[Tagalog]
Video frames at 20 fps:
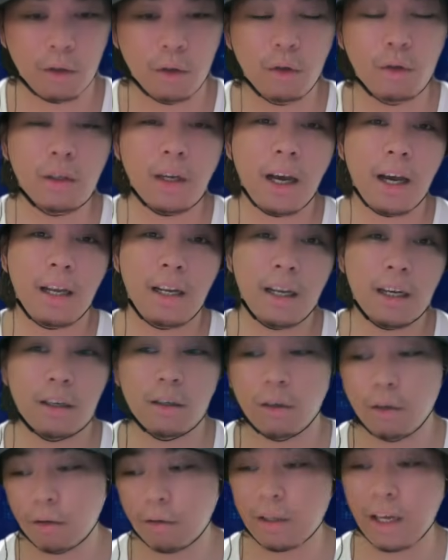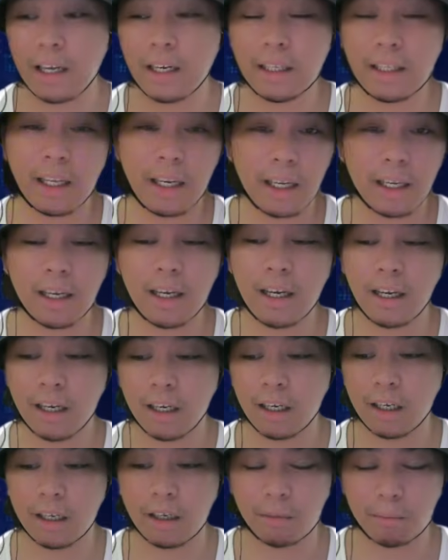Yun nga lang, no? Sana
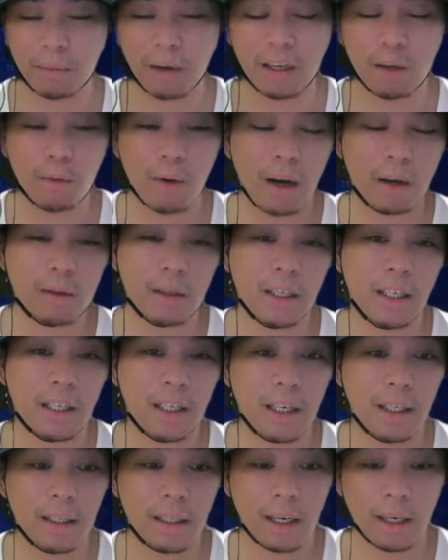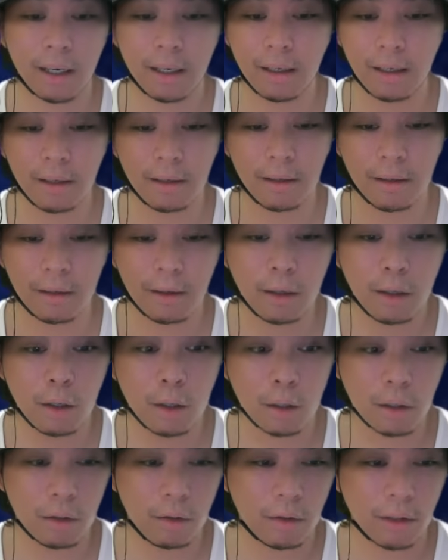talaga maiwasan na yan dahil
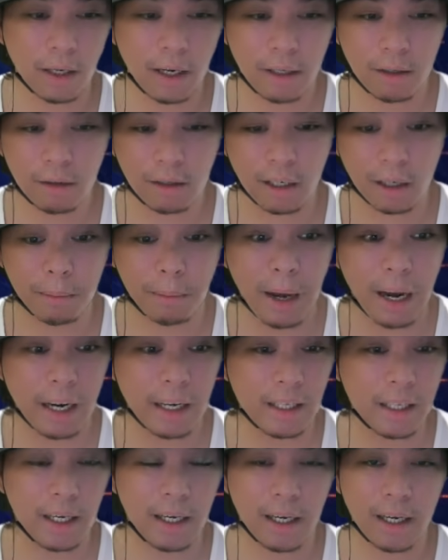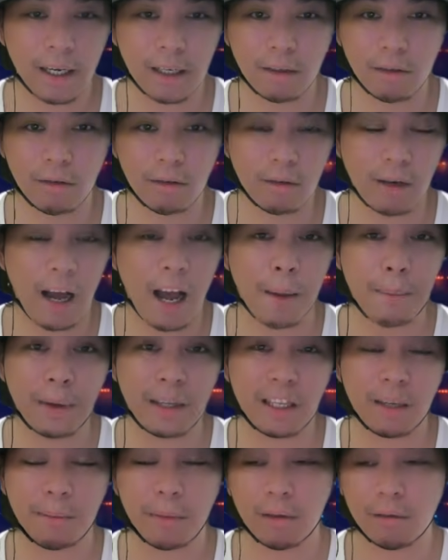yun nga no, nagpakita na nga yung
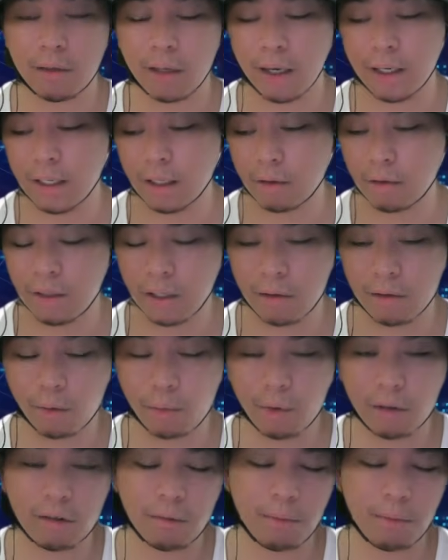apat na bansa na to diyan sa West